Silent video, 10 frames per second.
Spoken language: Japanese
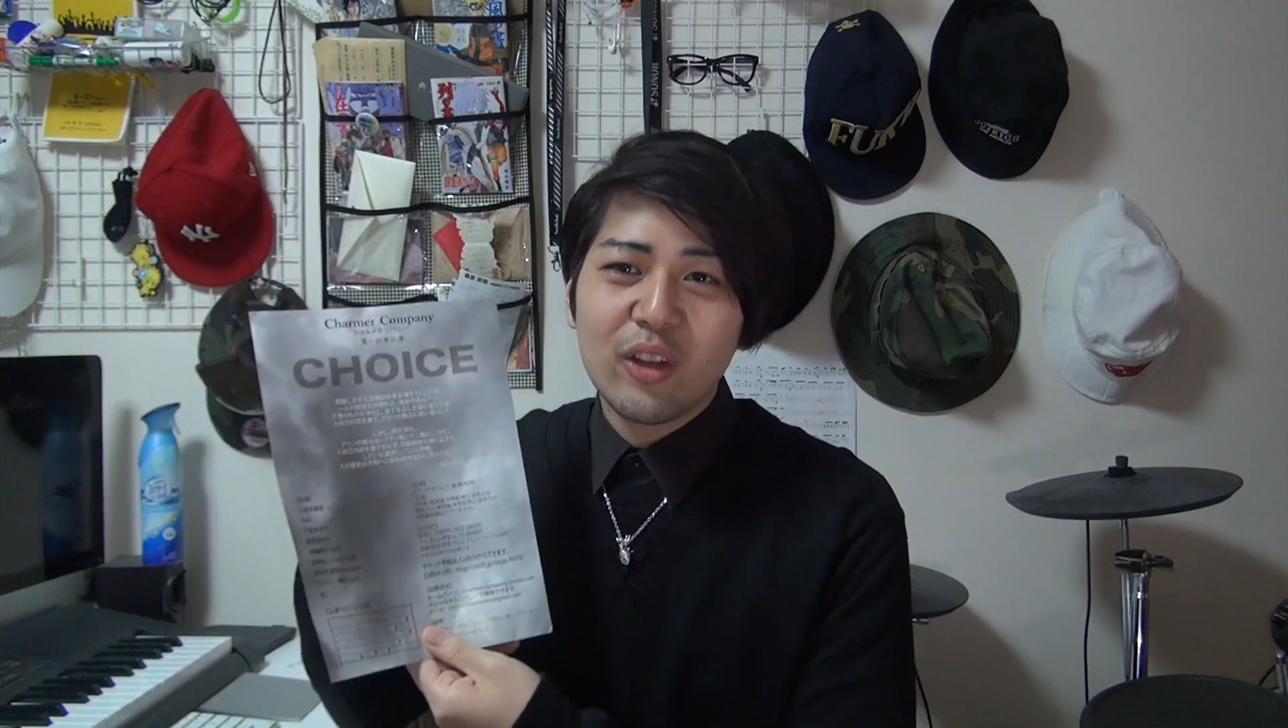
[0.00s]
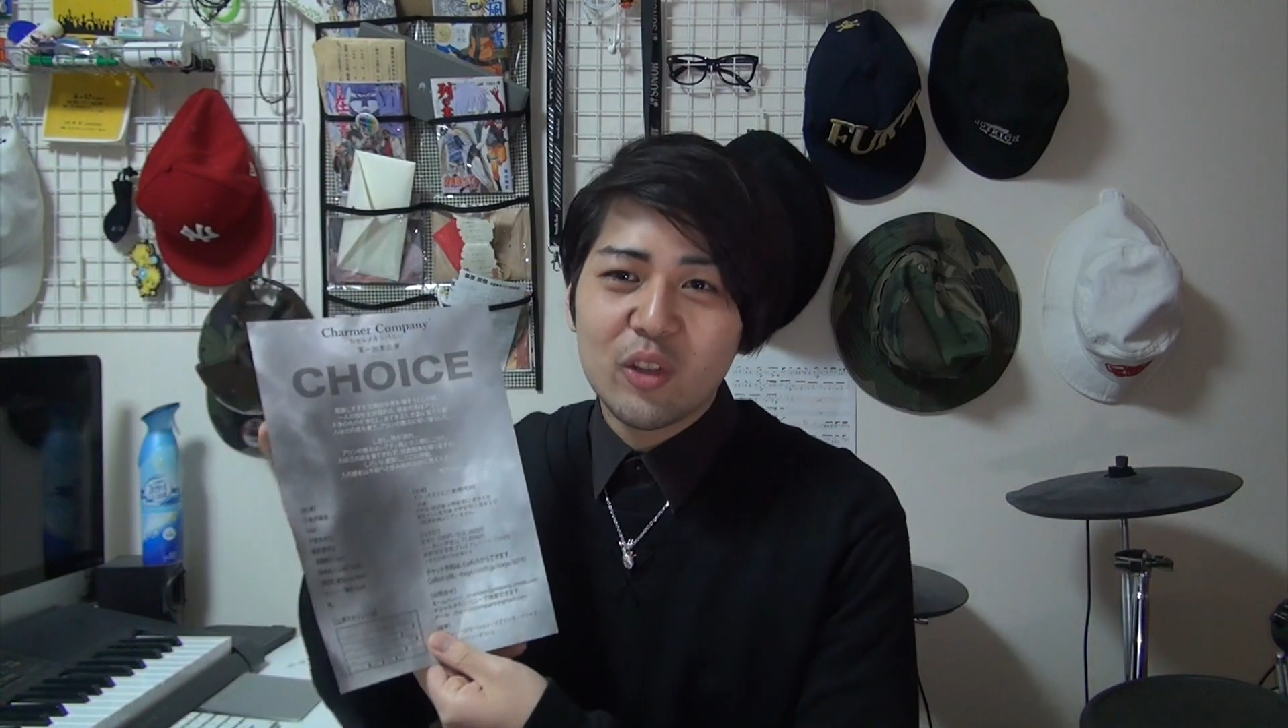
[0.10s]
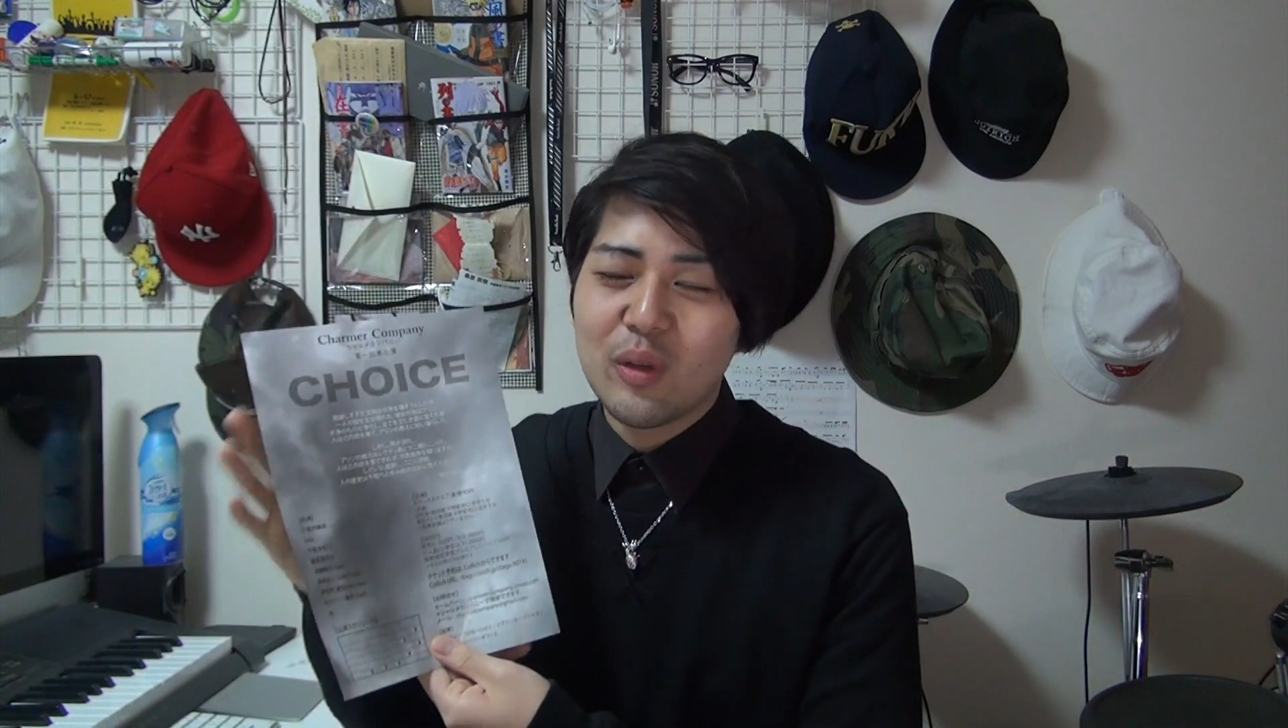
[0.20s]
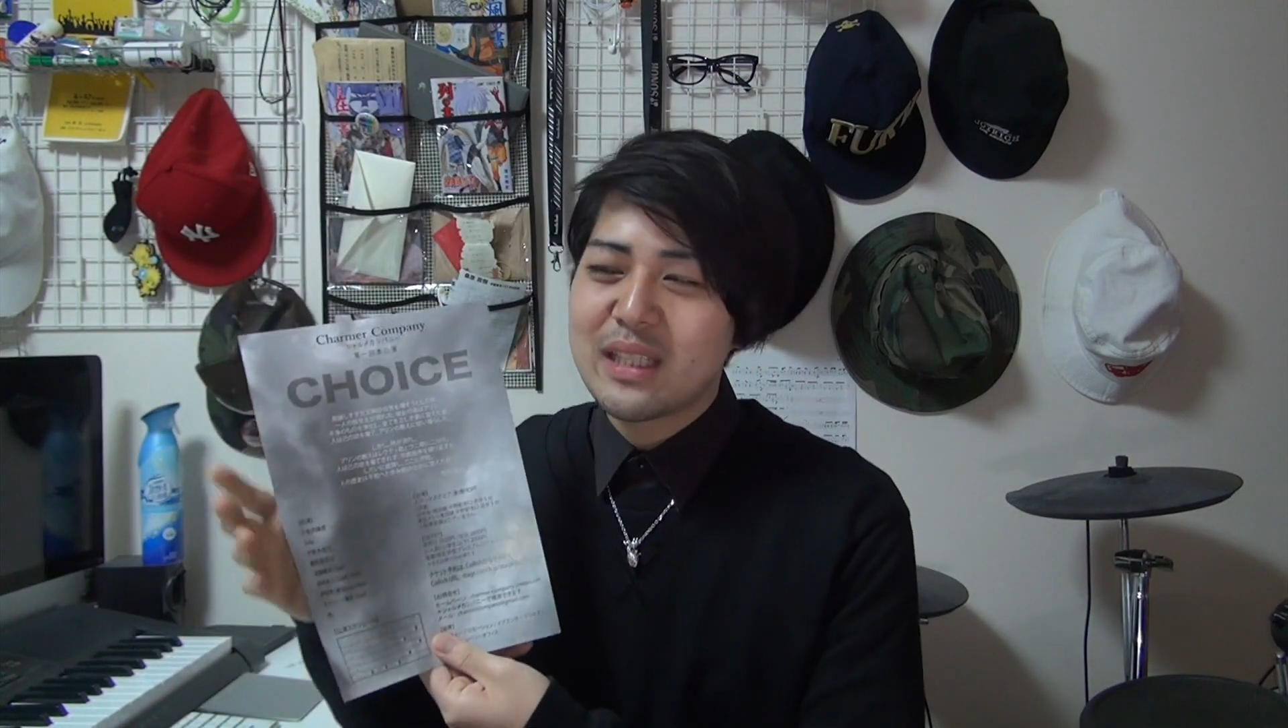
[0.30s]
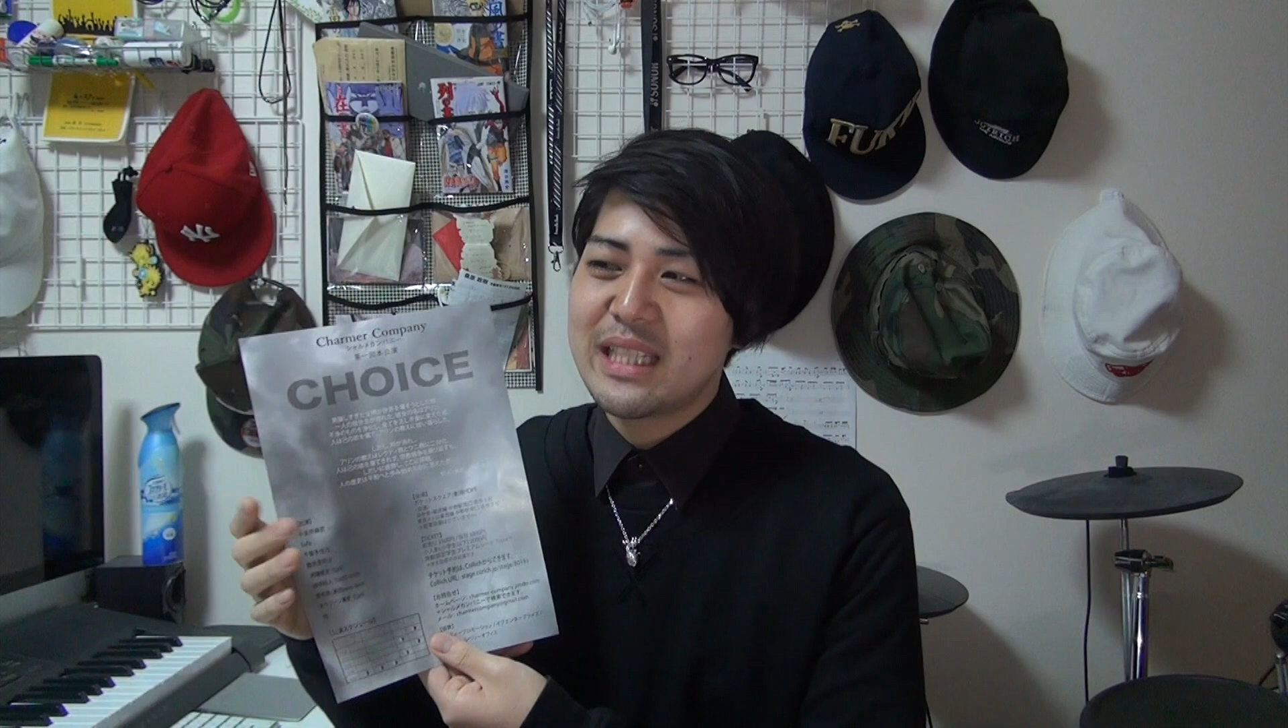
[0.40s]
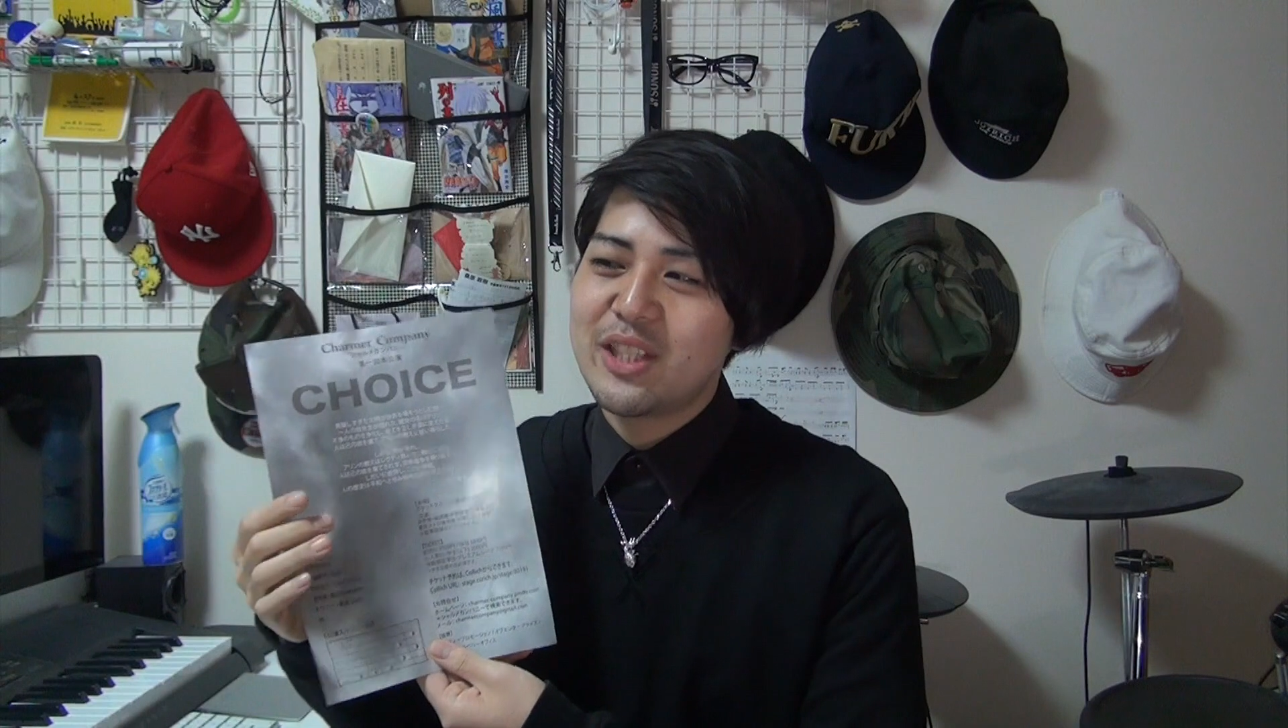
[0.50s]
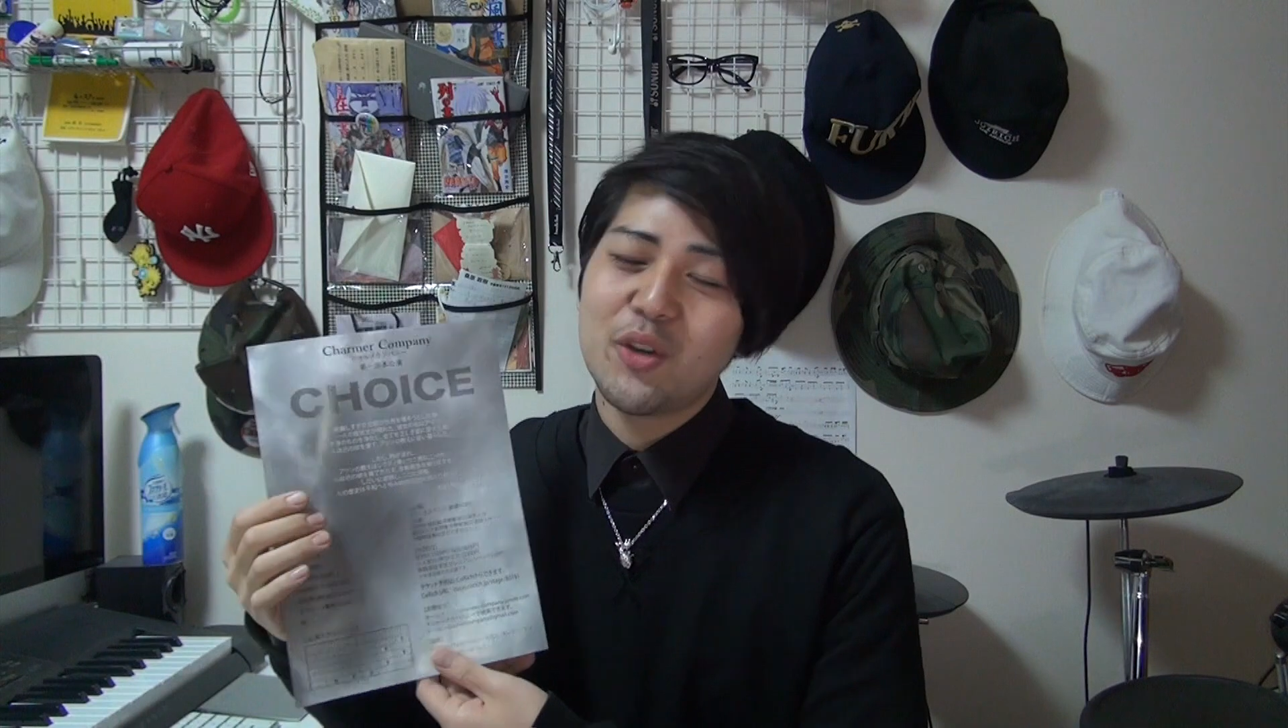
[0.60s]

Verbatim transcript: の詳し